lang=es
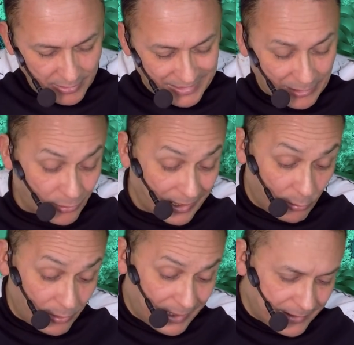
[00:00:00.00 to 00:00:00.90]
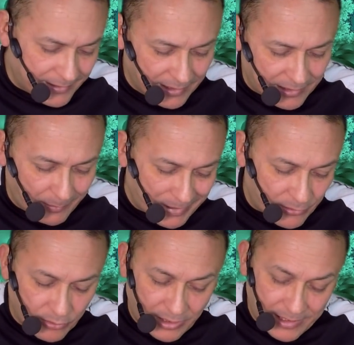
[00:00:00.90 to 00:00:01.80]
Claro que ahora ciertas
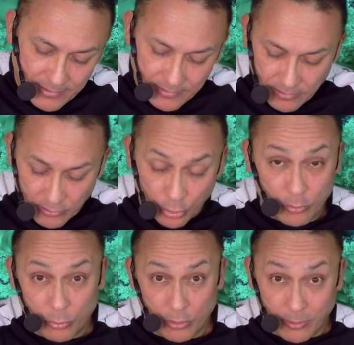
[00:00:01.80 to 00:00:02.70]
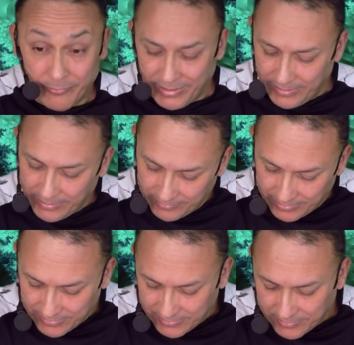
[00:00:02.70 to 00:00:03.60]
personas no muy
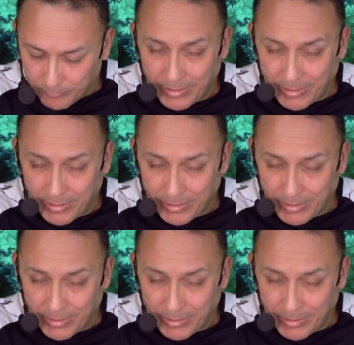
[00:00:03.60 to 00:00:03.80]
convenientes